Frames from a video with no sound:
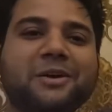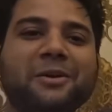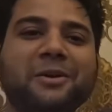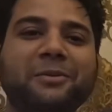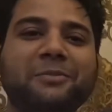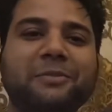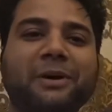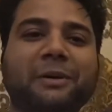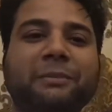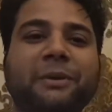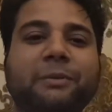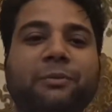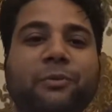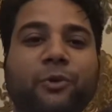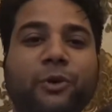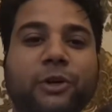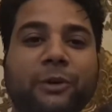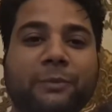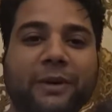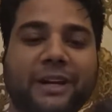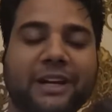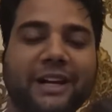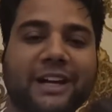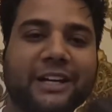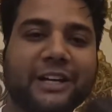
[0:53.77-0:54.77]
हम हम
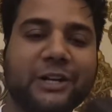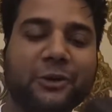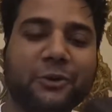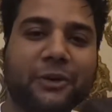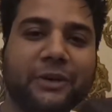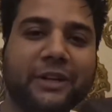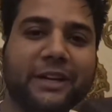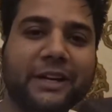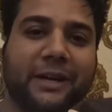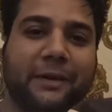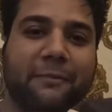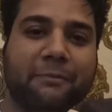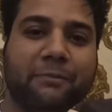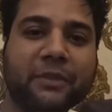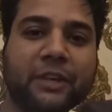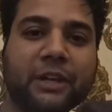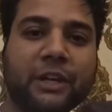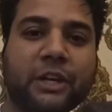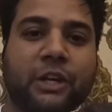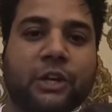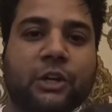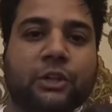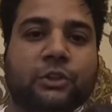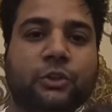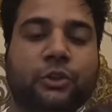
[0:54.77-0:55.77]
फ़ोन पे लगे हुए हैं
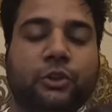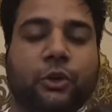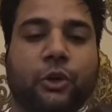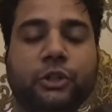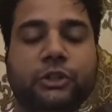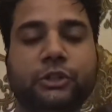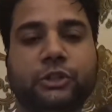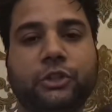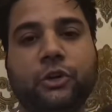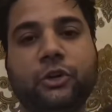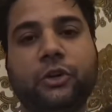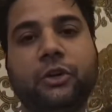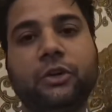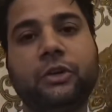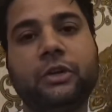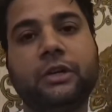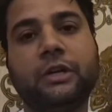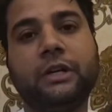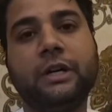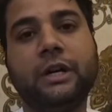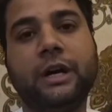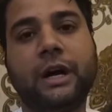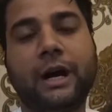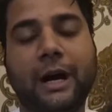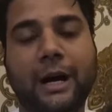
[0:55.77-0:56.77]
तो दोस्तों
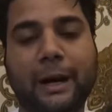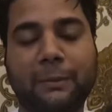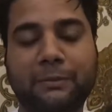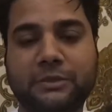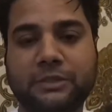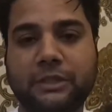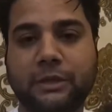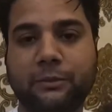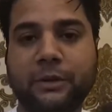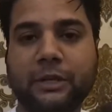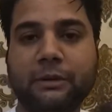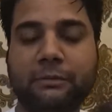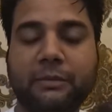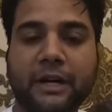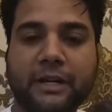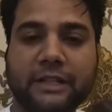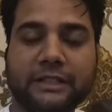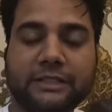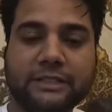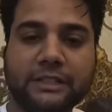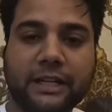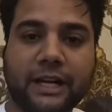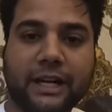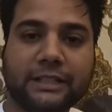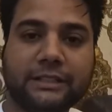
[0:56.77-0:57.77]
आप सभी हमारे
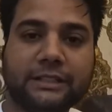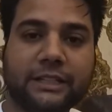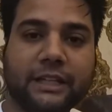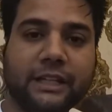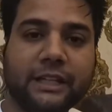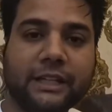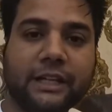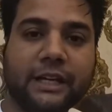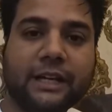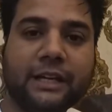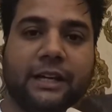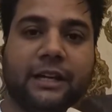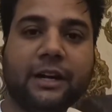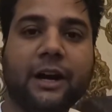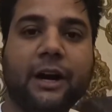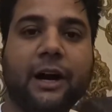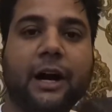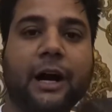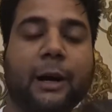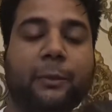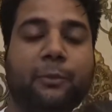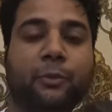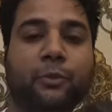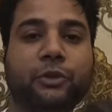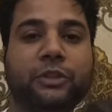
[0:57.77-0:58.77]
साथ चलिए
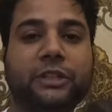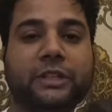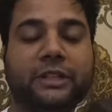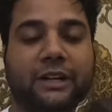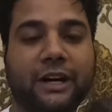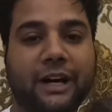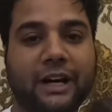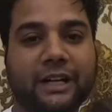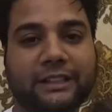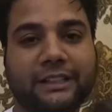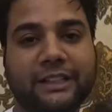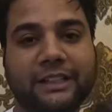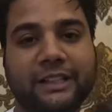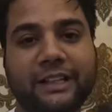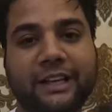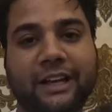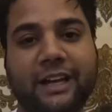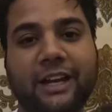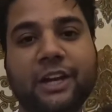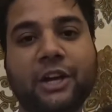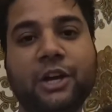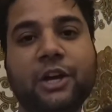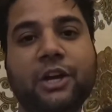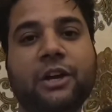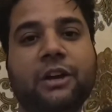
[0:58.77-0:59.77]
आपको दिखाते
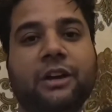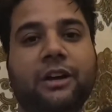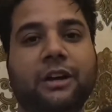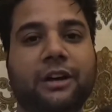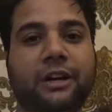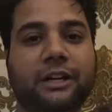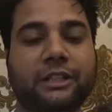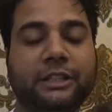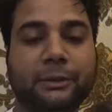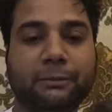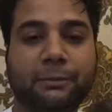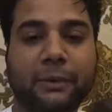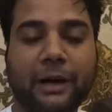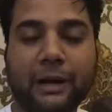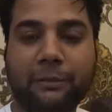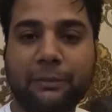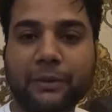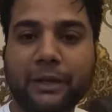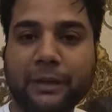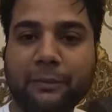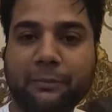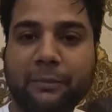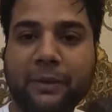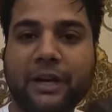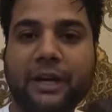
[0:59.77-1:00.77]
हैं
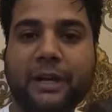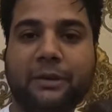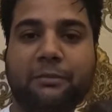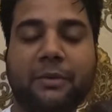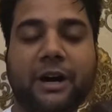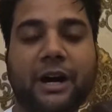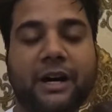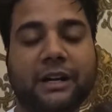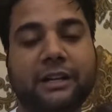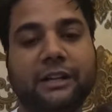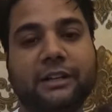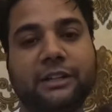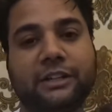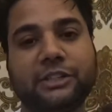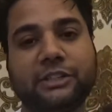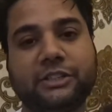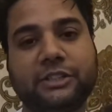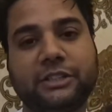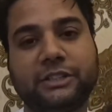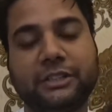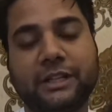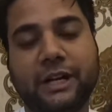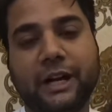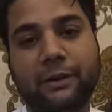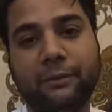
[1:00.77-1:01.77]
दीपावली पे मार्केट की
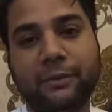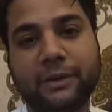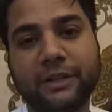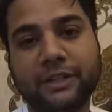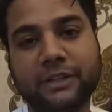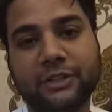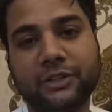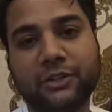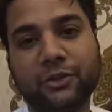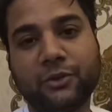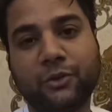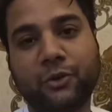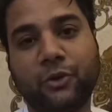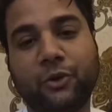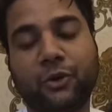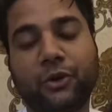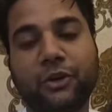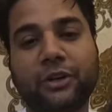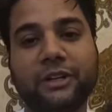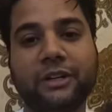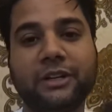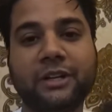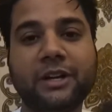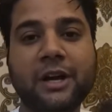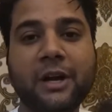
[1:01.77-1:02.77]
सजावट
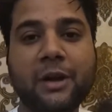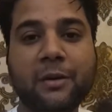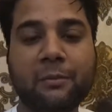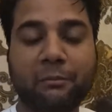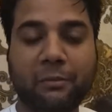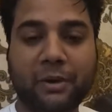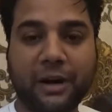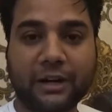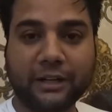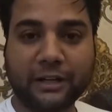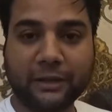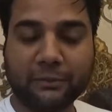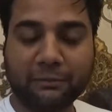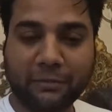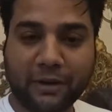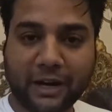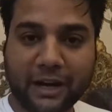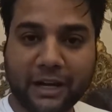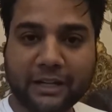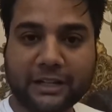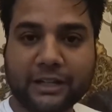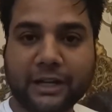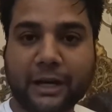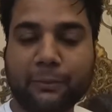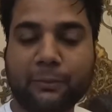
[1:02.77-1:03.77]
और बल्टन
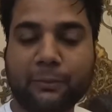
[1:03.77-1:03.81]
पार्क